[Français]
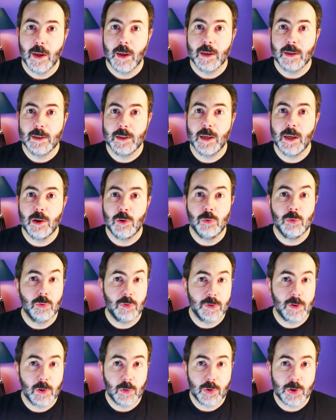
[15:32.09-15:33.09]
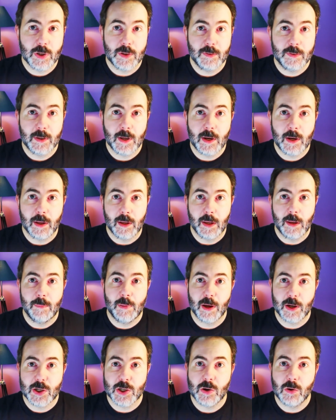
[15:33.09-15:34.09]
qui est une usine logicielle
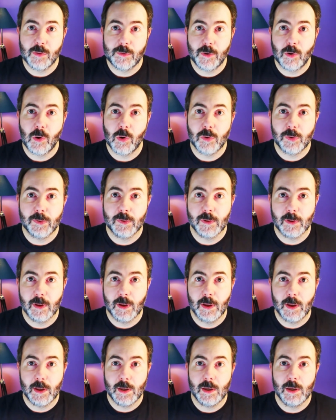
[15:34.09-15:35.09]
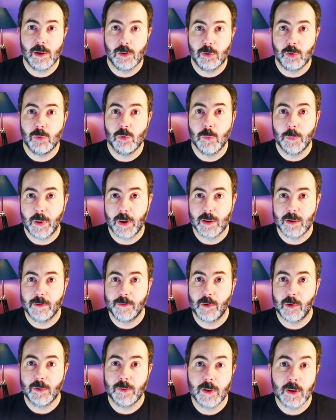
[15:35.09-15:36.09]
hébergée en France est tenu par des
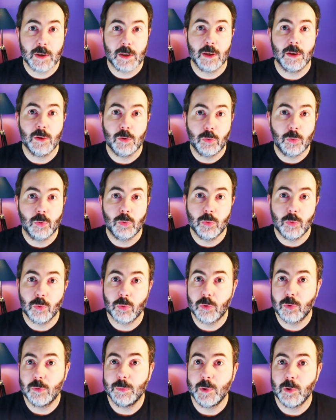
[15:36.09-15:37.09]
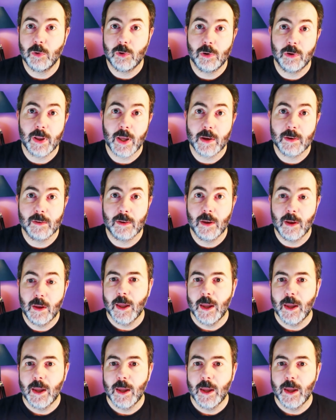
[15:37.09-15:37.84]
Français, qui est du coup non soumis au Cloud Act,